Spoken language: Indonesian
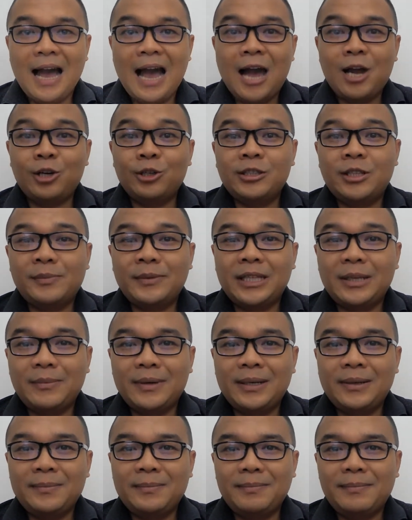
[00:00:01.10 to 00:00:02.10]
Halo
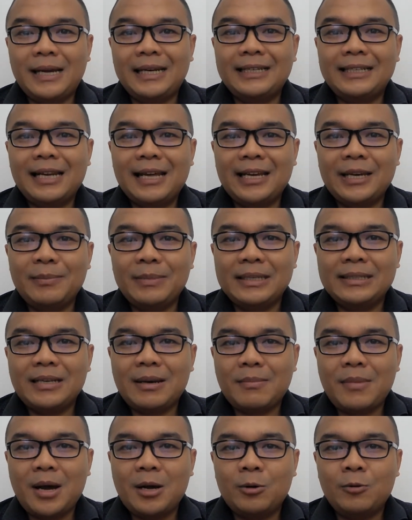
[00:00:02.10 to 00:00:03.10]
teman-teman, balik lagi
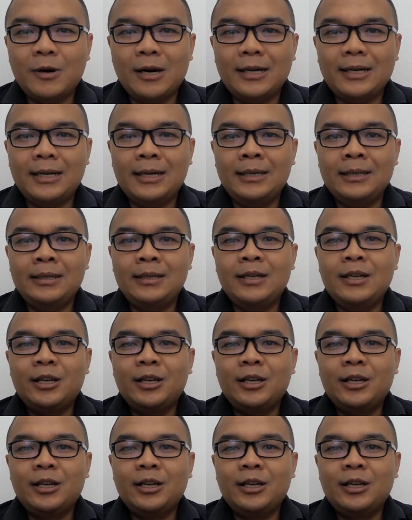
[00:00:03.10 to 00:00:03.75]
bersama aku Aga.